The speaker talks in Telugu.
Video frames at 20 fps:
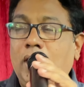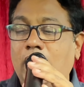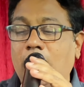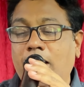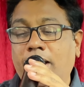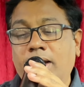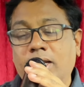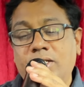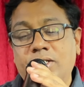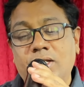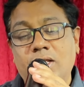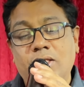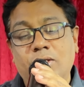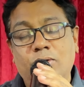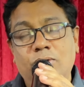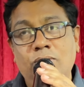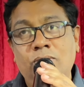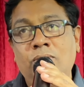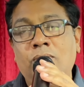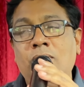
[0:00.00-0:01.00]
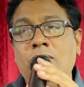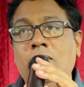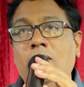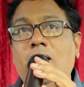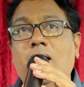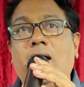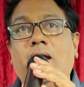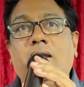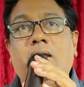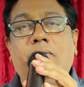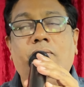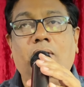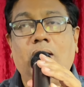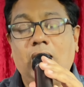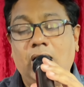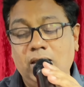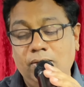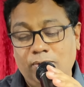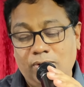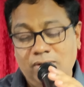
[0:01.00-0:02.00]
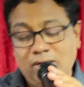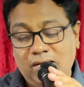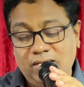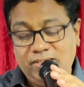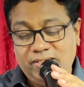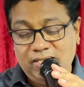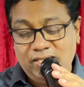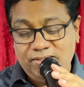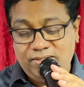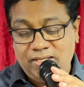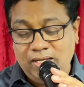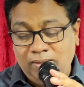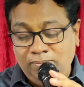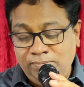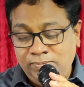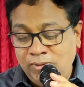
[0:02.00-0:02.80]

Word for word: ఆయన ఇచ్చినందుకు ఆయనకి వేలాది వందనాలు చెల్లిస్తాం